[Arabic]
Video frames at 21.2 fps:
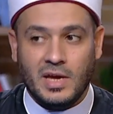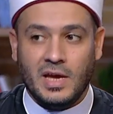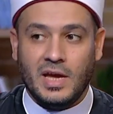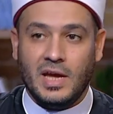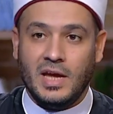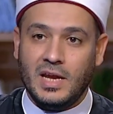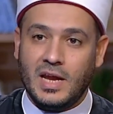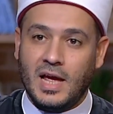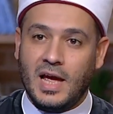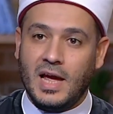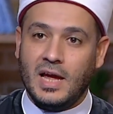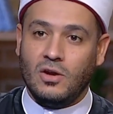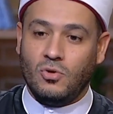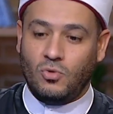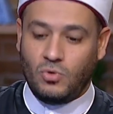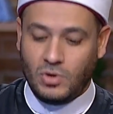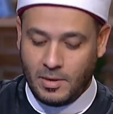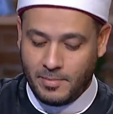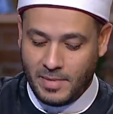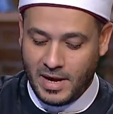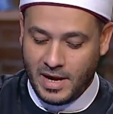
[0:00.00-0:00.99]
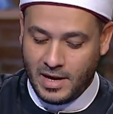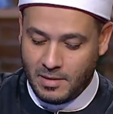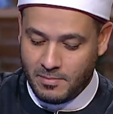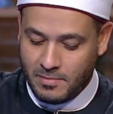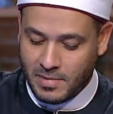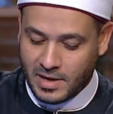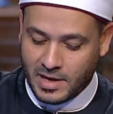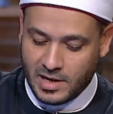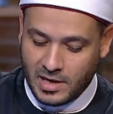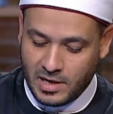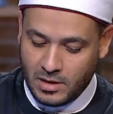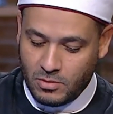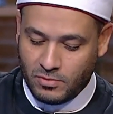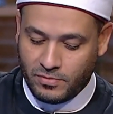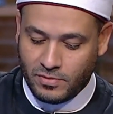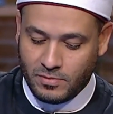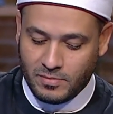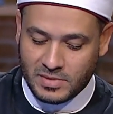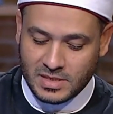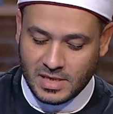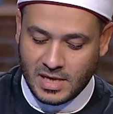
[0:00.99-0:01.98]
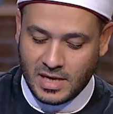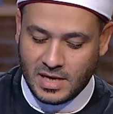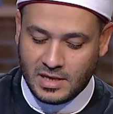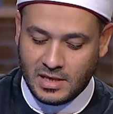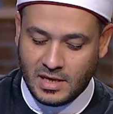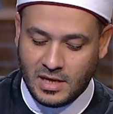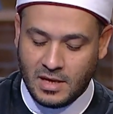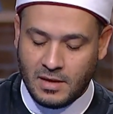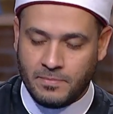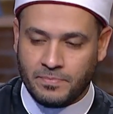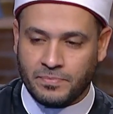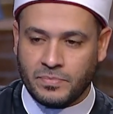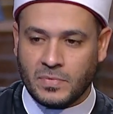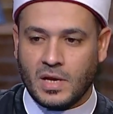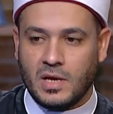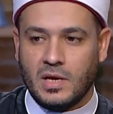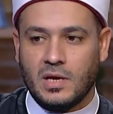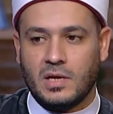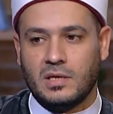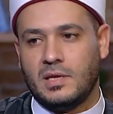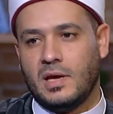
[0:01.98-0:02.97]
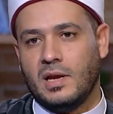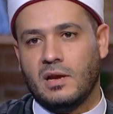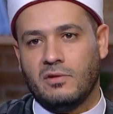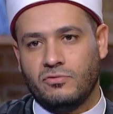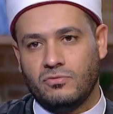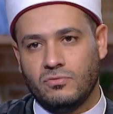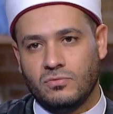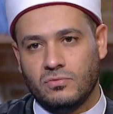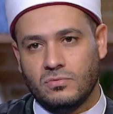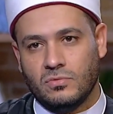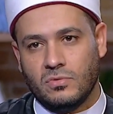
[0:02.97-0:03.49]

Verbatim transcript: هنا العلماء لما اتكلموا في المسألة دي اختلفوا